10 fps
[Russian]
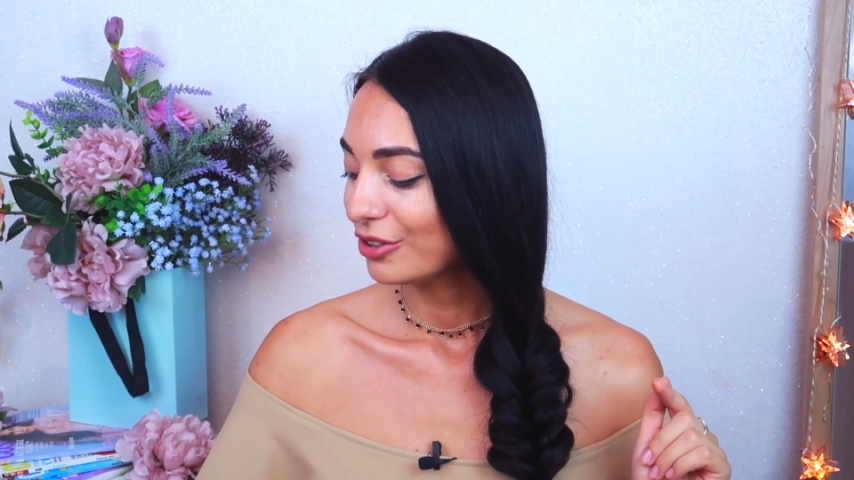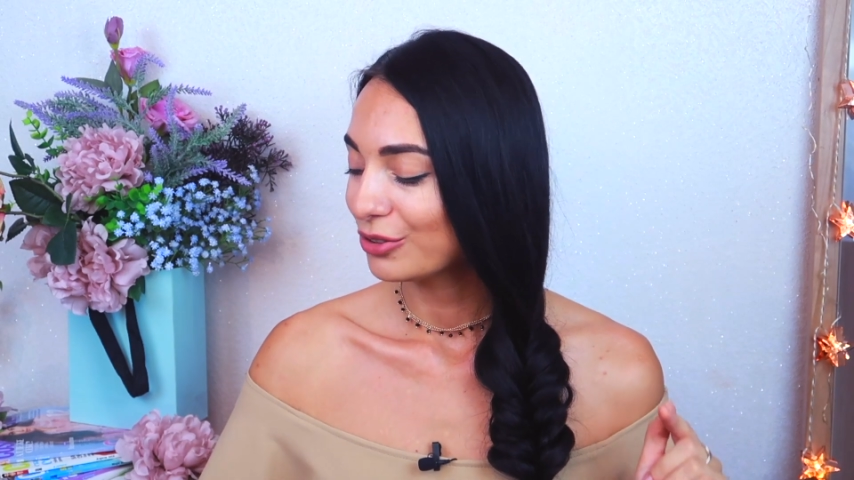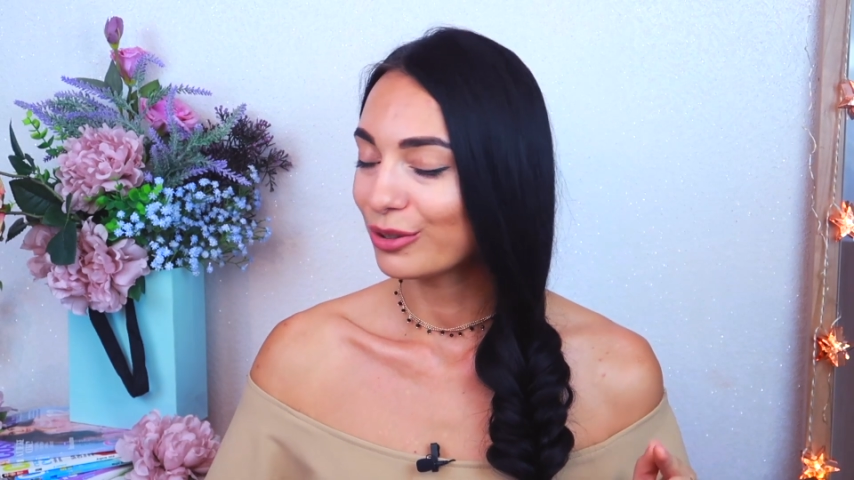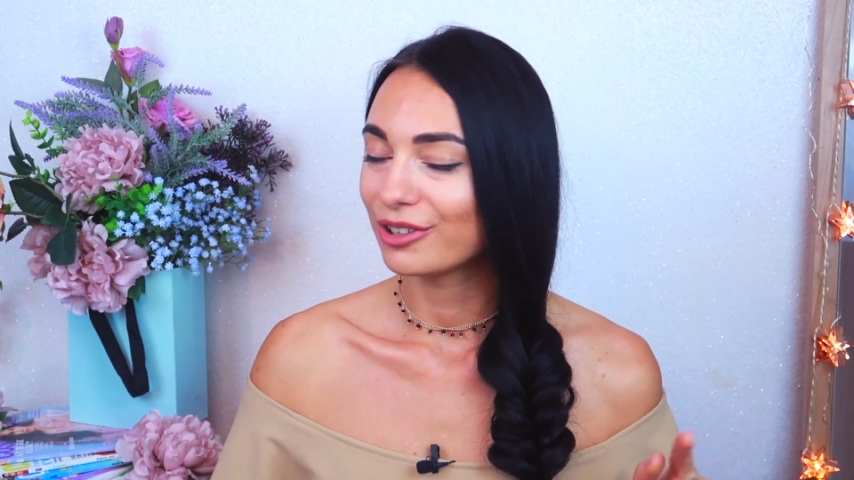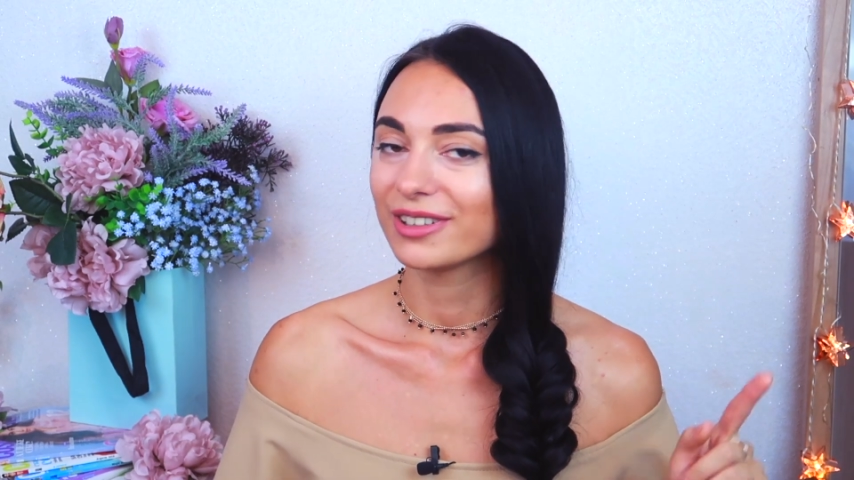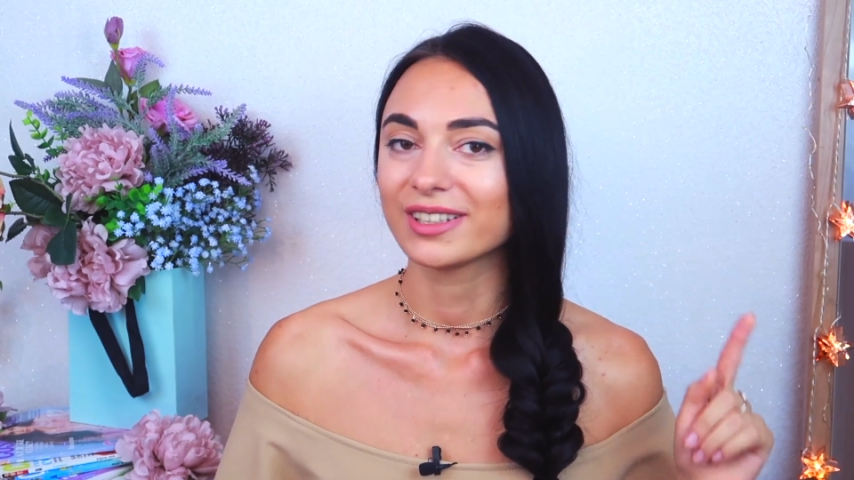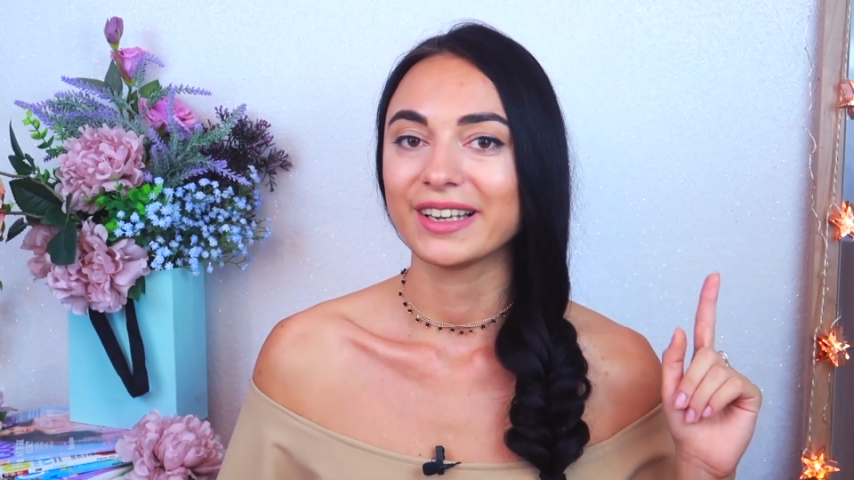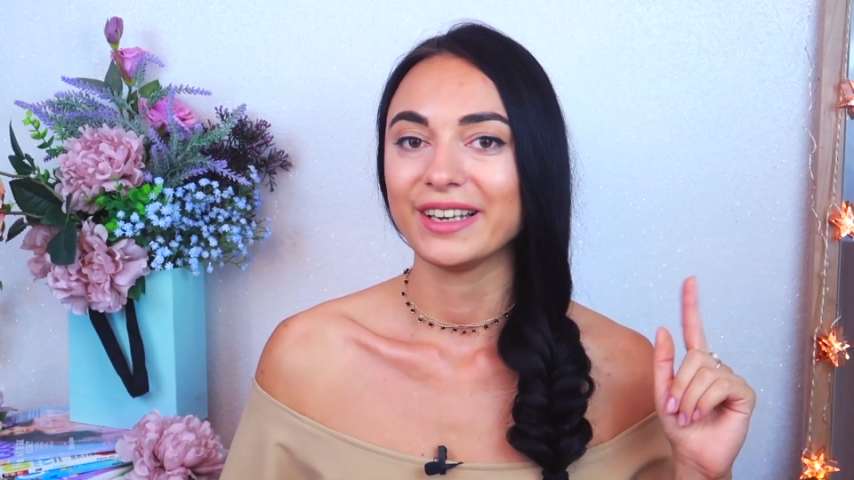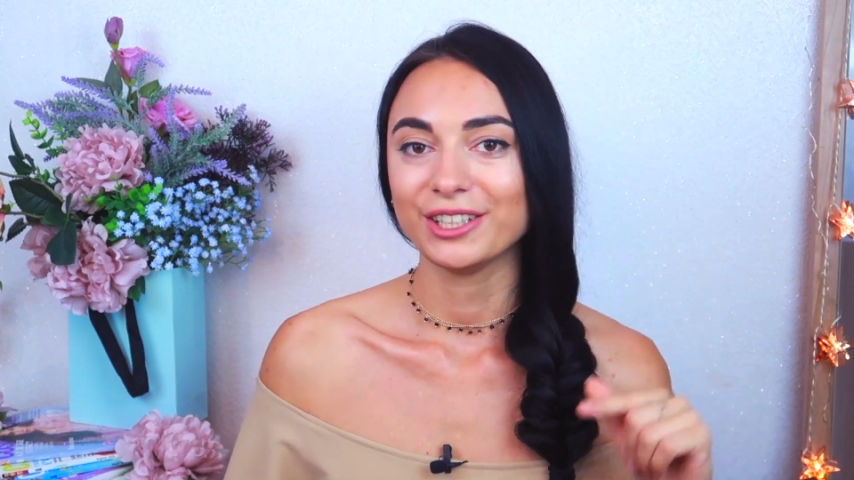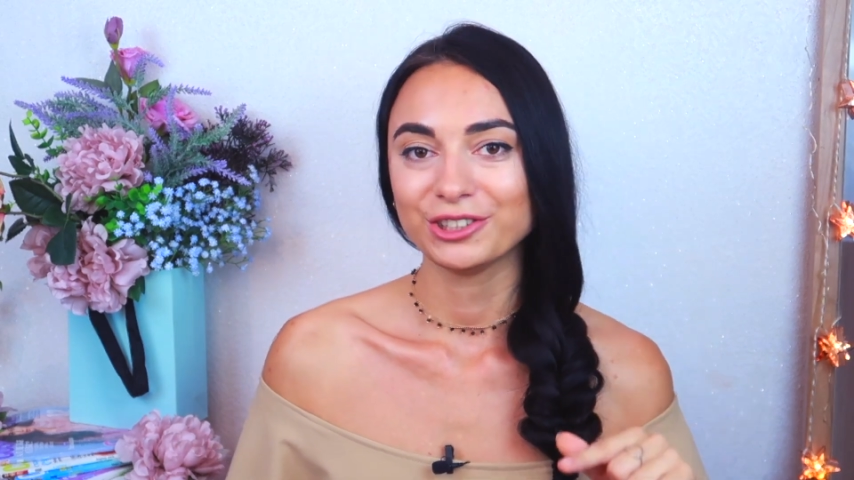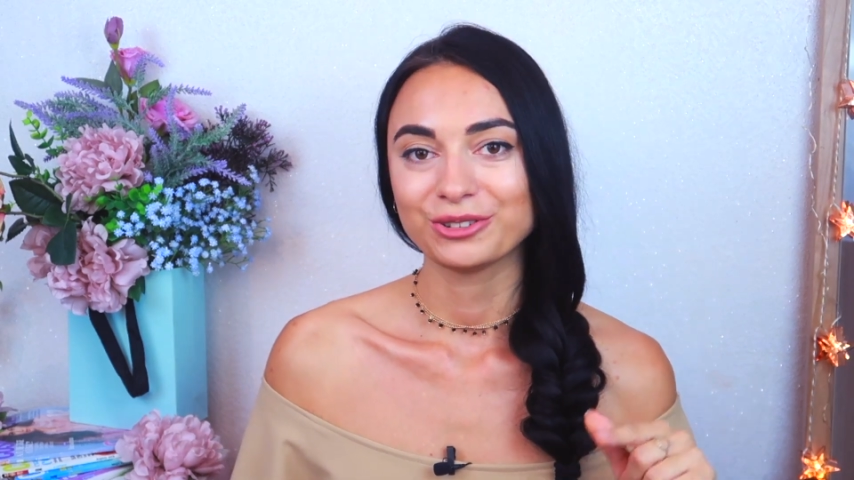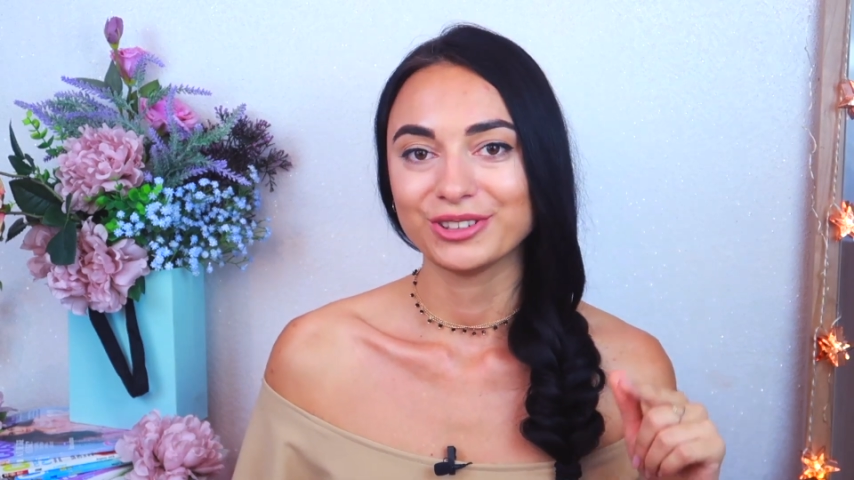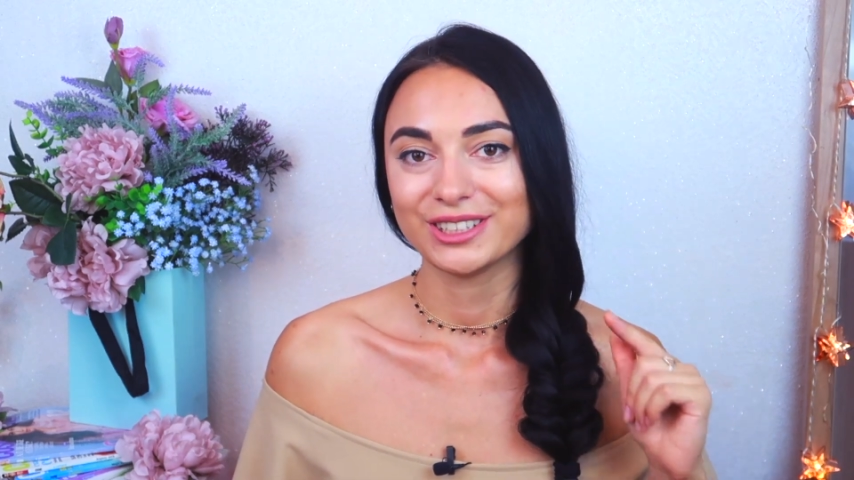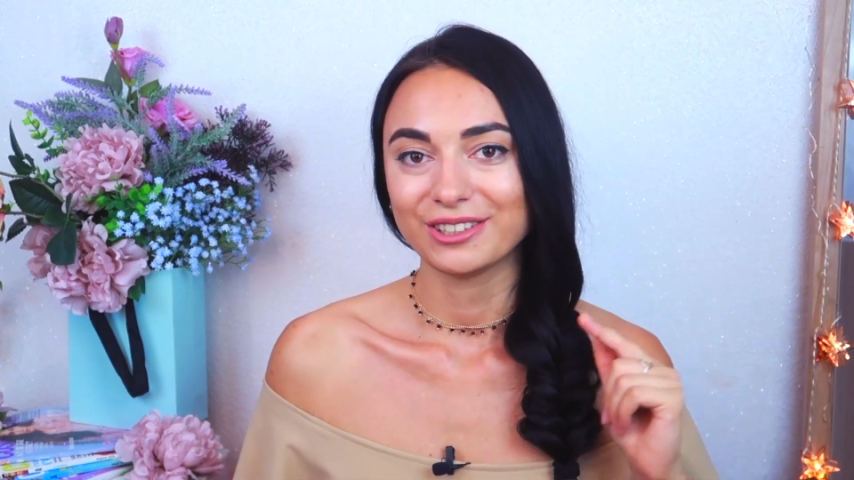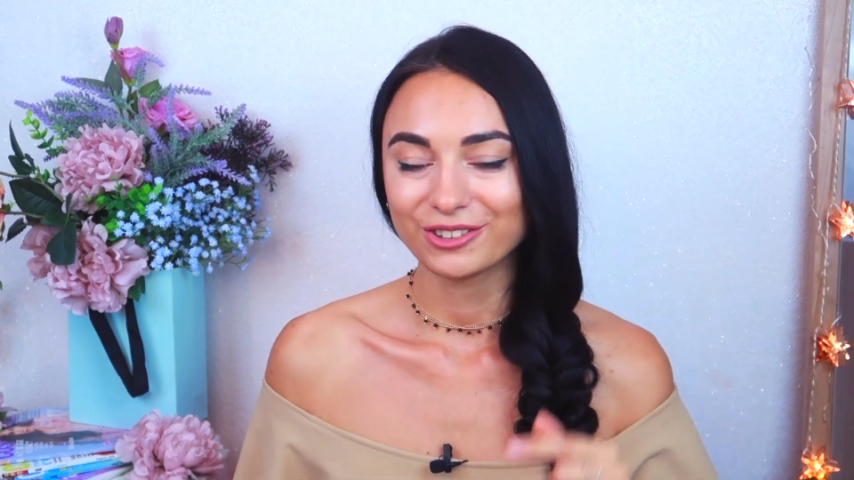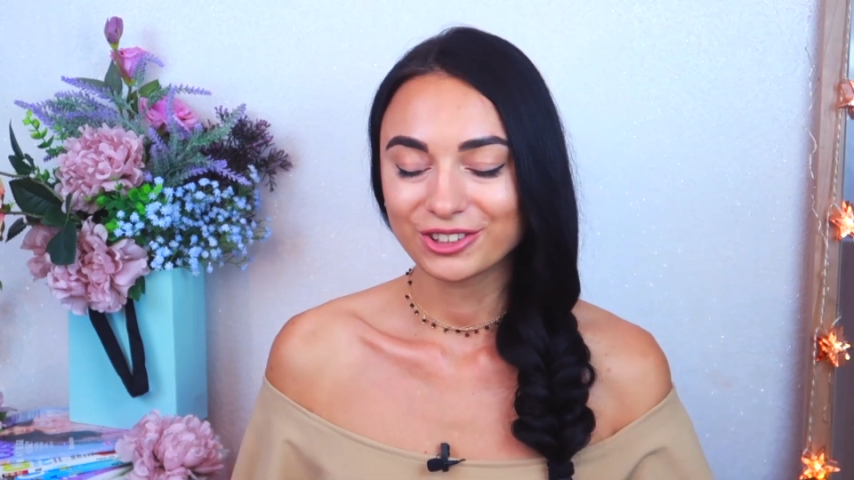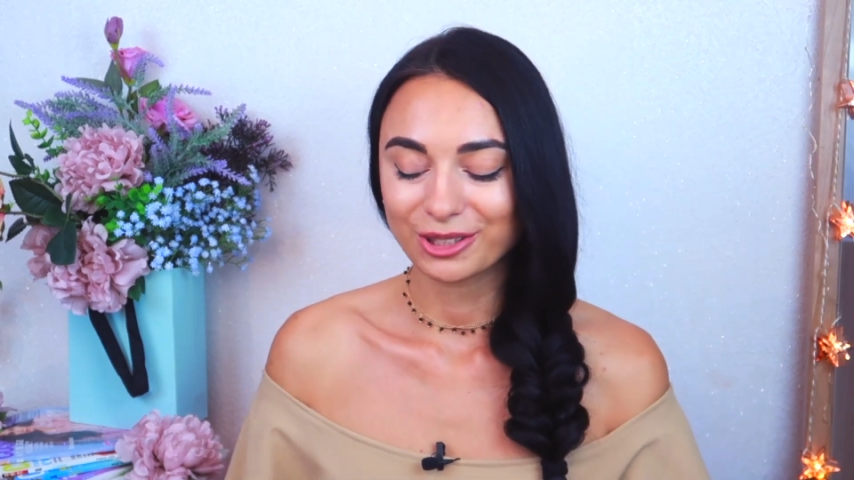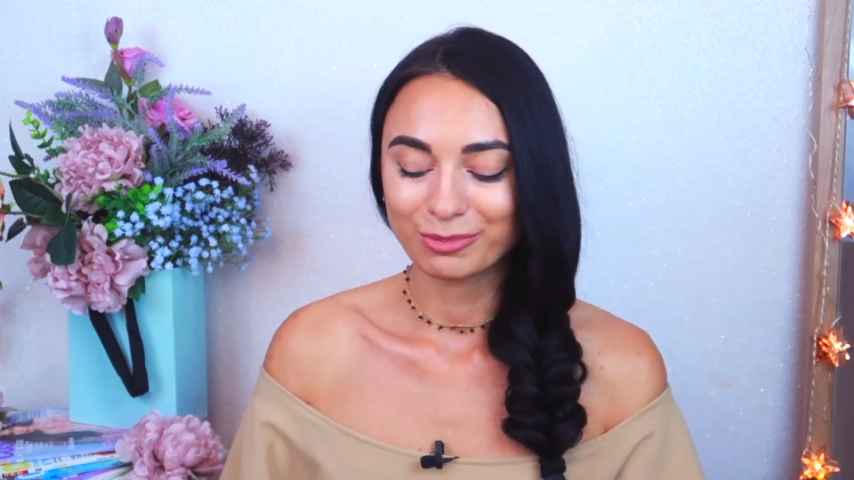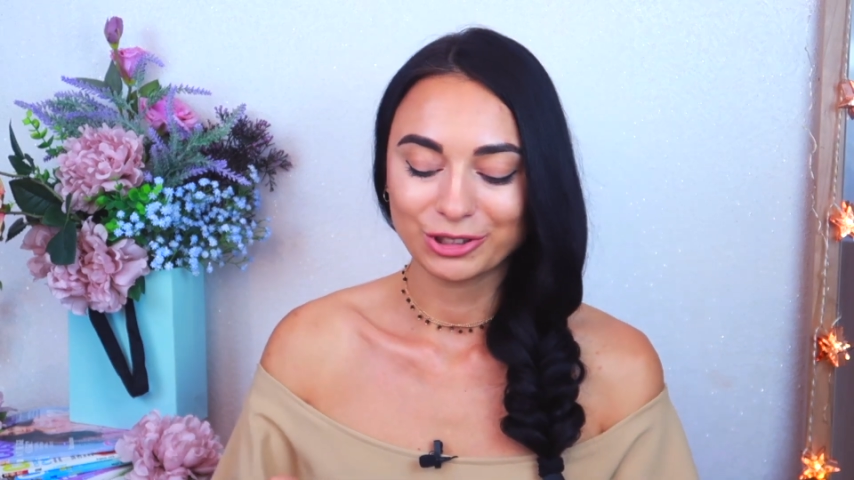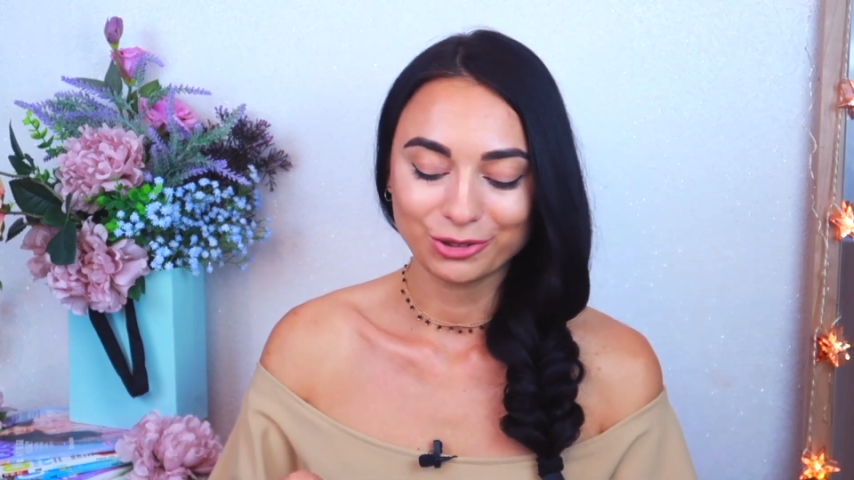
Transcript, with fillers: Но колечку и сережкам